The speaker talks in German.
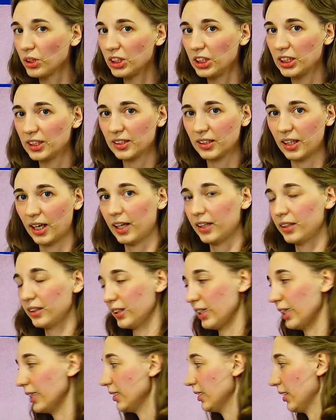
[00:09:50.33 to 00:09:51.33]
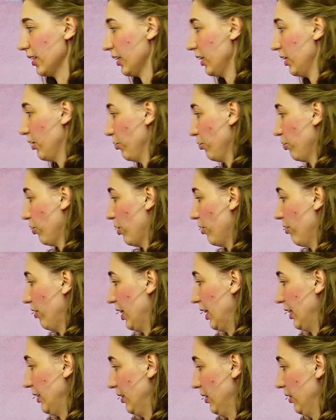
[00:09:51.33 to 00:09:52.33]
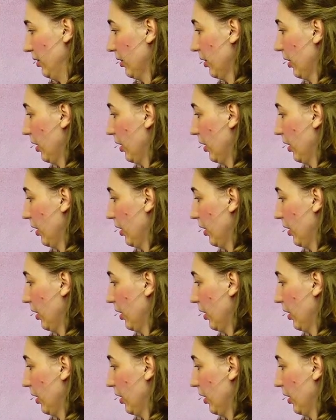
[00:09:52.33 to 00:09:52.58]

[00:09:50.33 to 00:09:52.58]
diesen einen Geldsack hier vorweisen